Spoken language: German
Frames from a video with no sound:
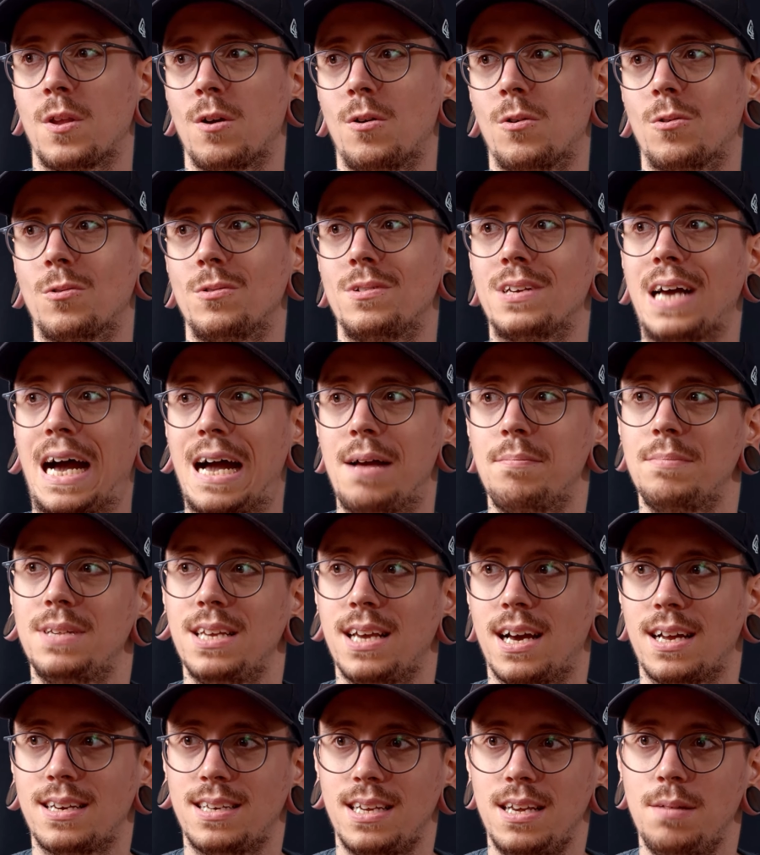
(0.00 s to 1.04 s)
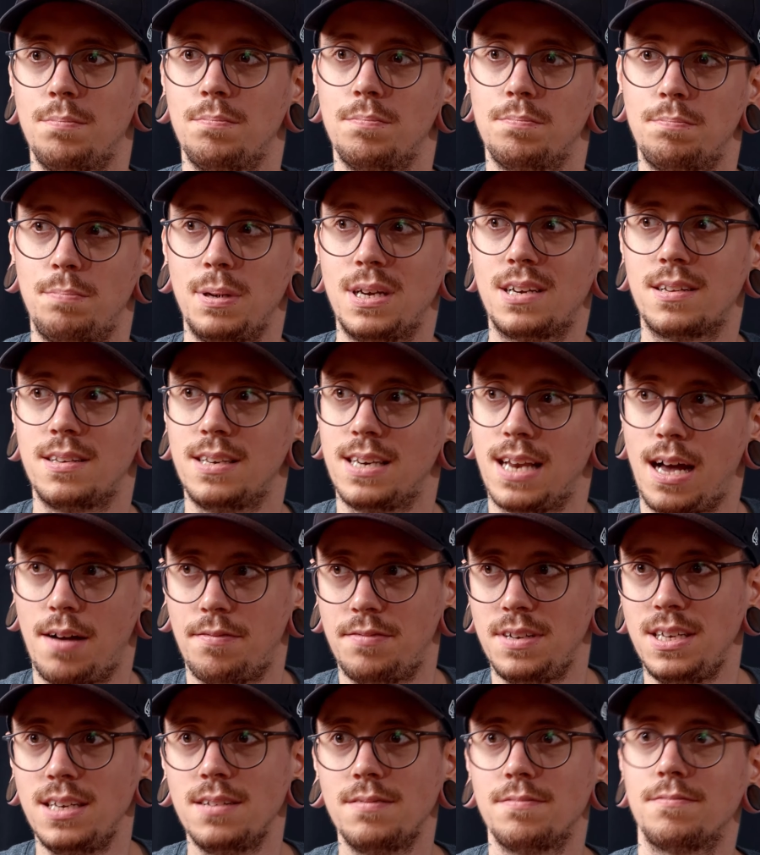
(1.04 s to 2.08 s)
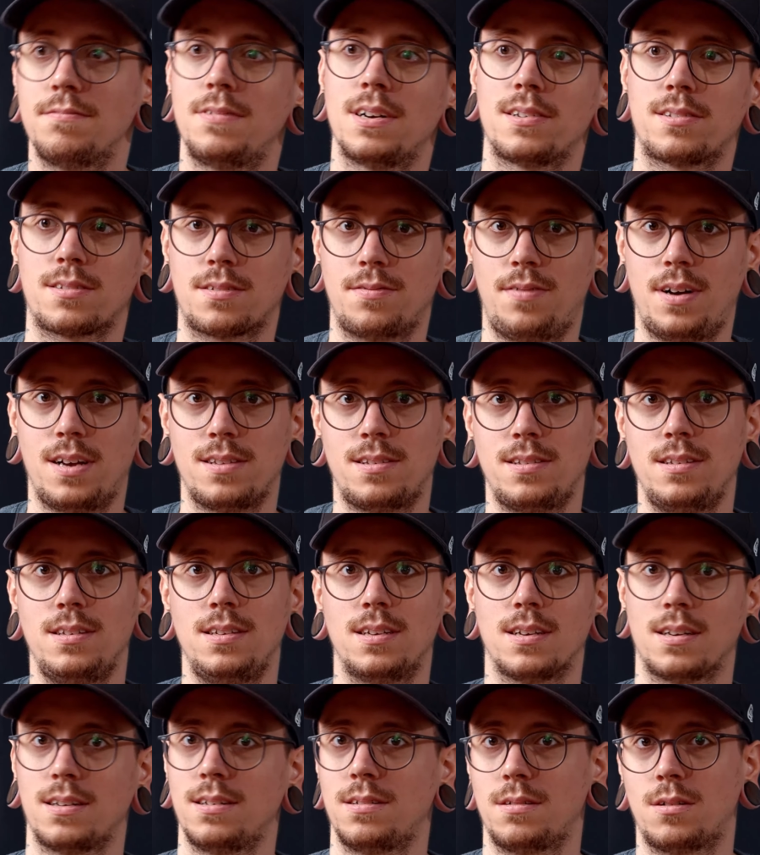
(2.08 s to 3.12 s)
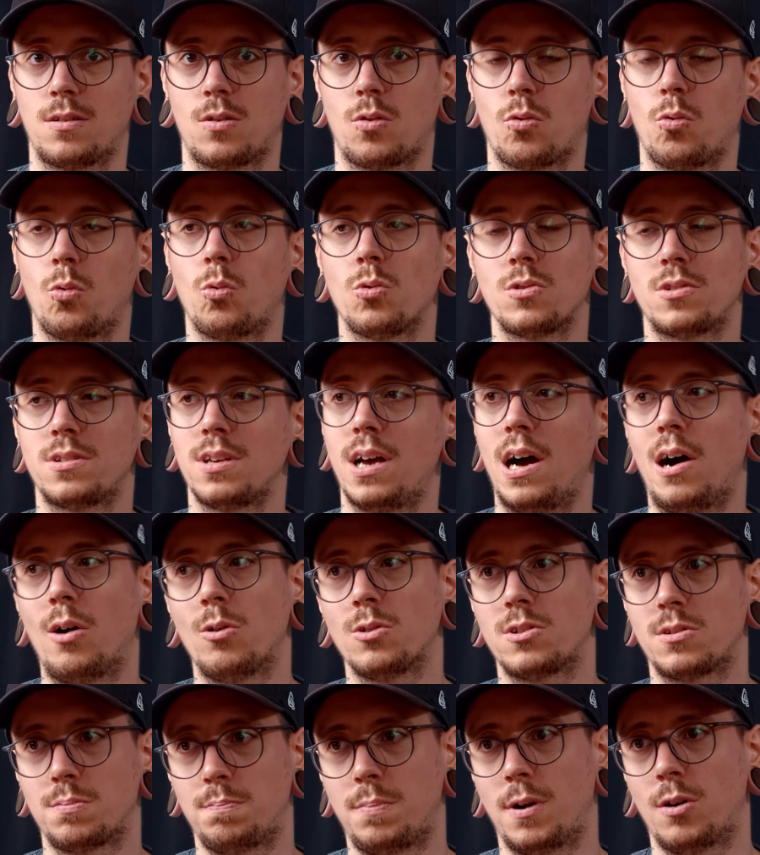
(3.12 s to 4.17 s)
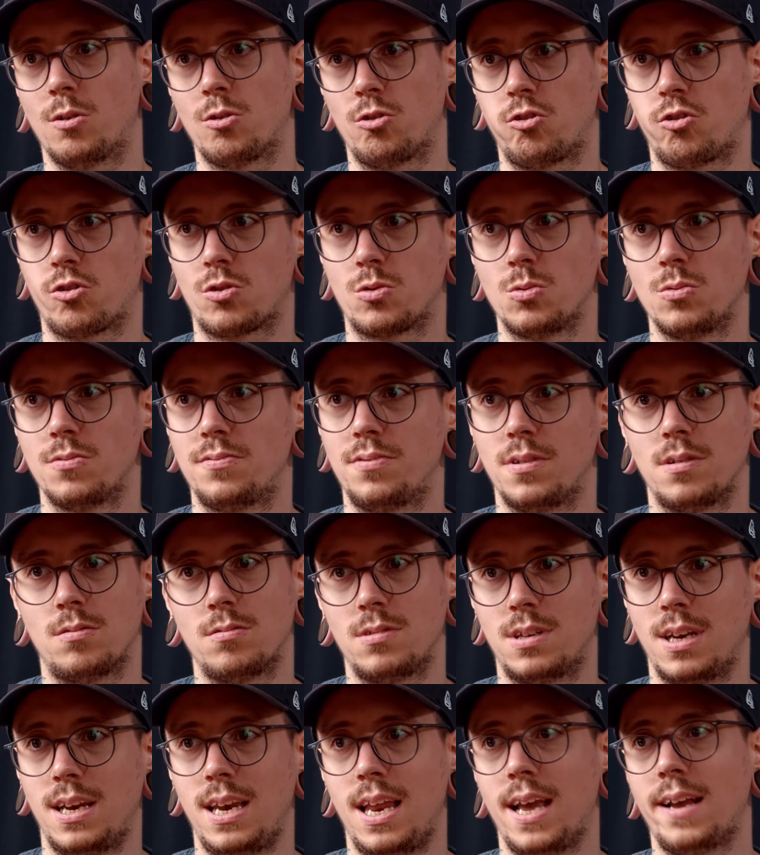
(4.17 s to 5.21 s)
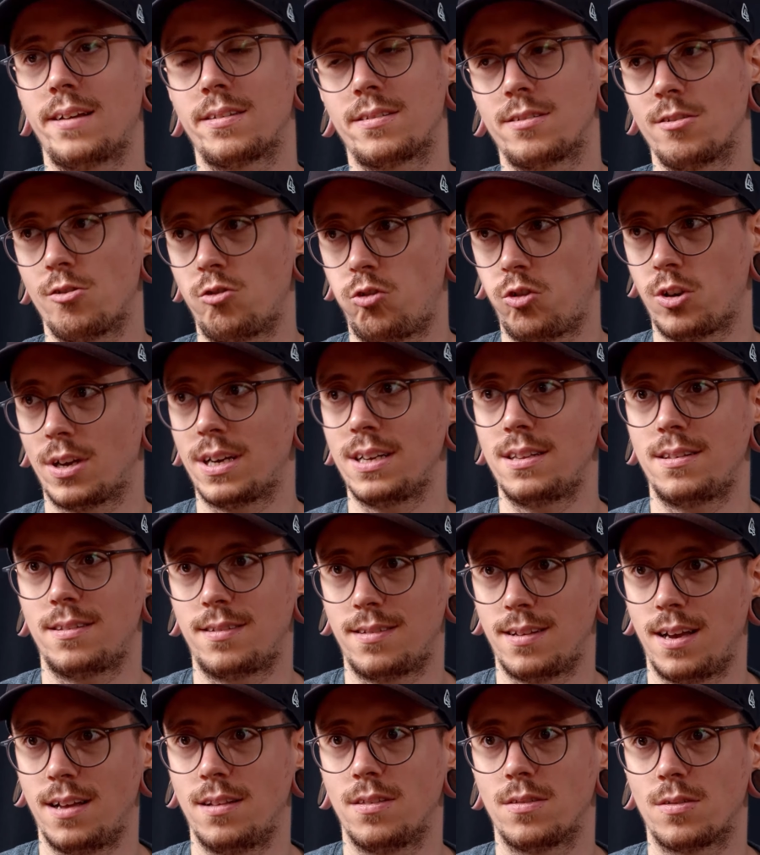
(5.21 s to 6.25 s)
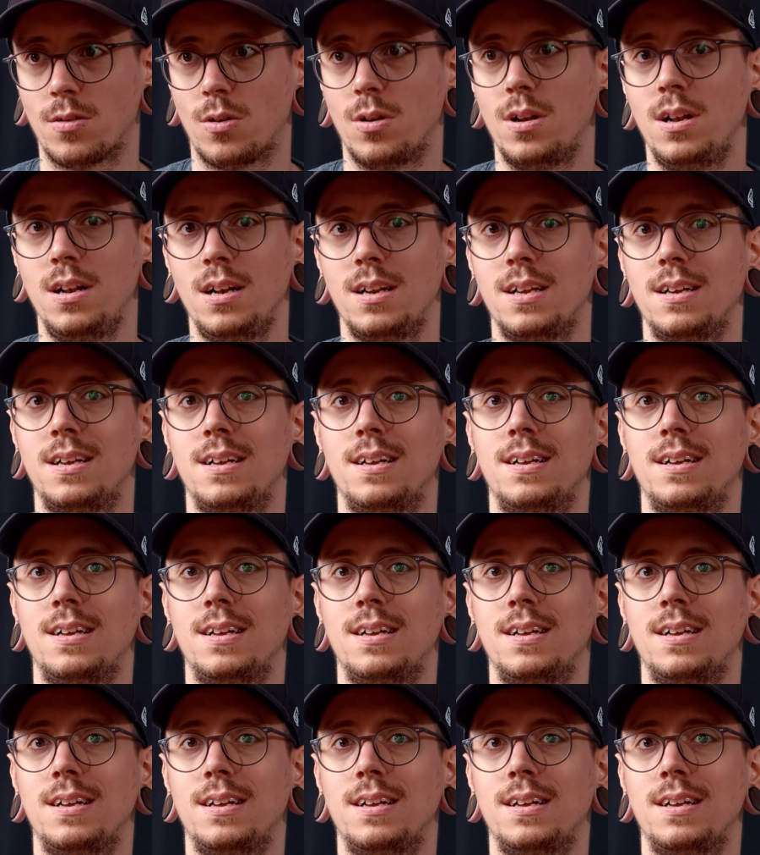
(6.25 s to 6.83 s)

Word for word: Und AMD hat eben Big Navi, was quasi ihre große Ausbaustufe und der nächste Schritt sein soll